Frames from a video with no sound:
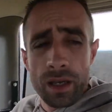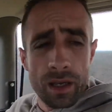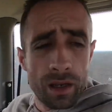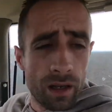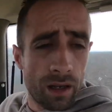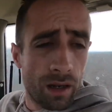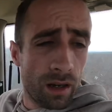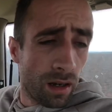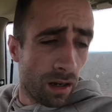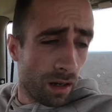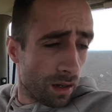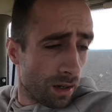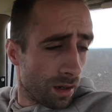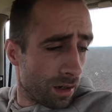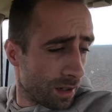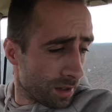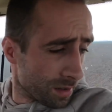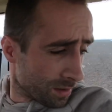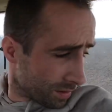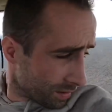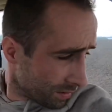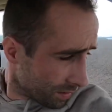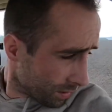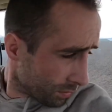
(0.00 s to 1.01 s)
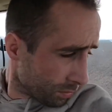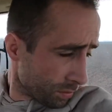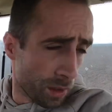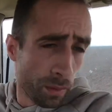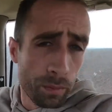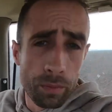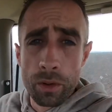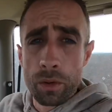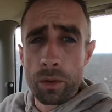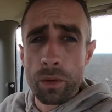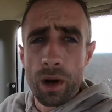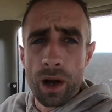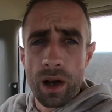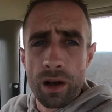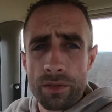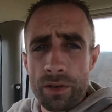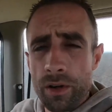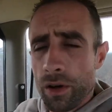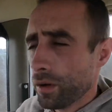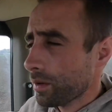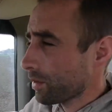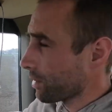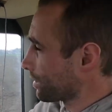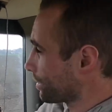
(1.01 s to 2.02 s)
et si ça voulait pleuvoir
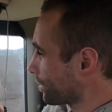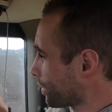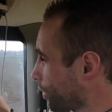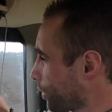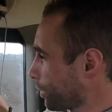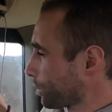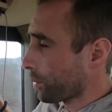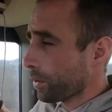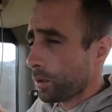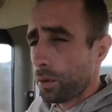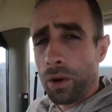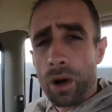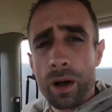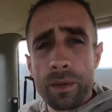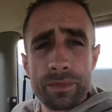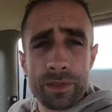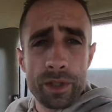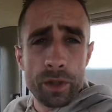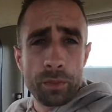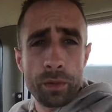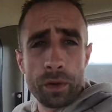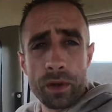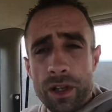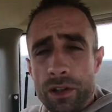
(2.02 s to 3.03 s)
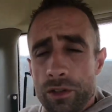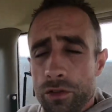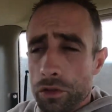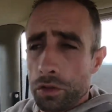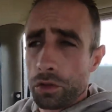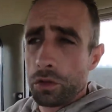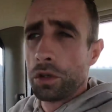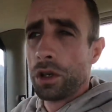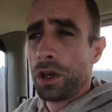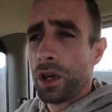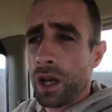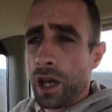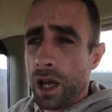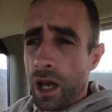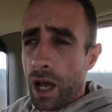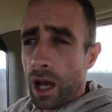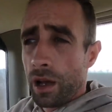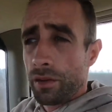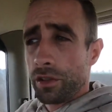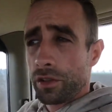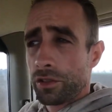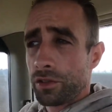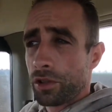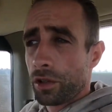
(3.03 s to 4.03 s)
avant, repleuvoir un petit peu là-dessus
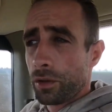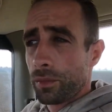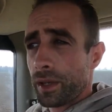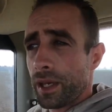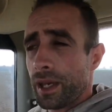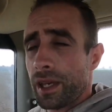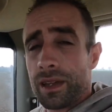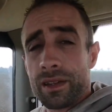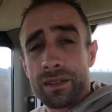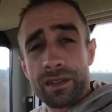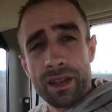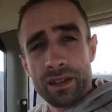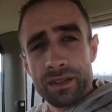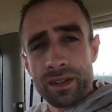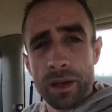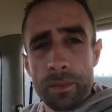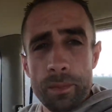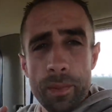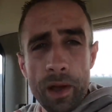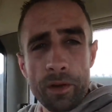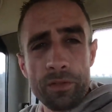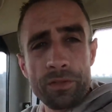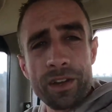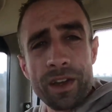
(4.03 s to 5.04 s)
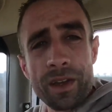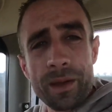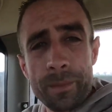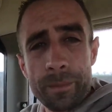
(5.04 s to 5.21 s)
avant de semer, ça serait parfait.